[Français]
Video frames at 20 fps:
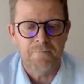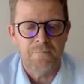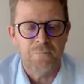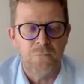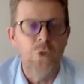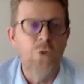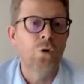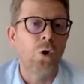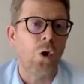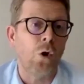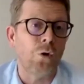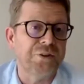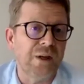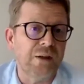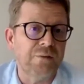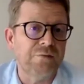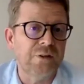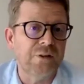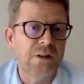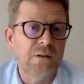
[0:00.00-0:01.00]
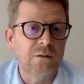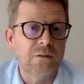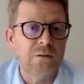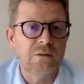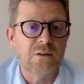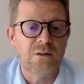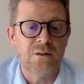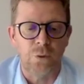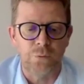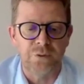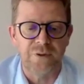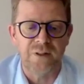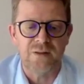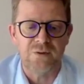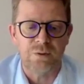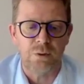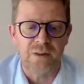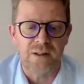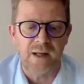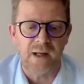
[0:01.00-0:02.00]
une rente à vie si on
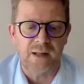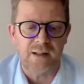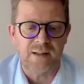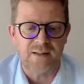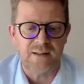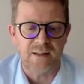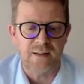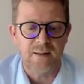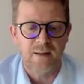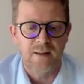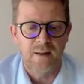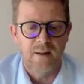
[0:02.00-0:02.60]
désolidarisait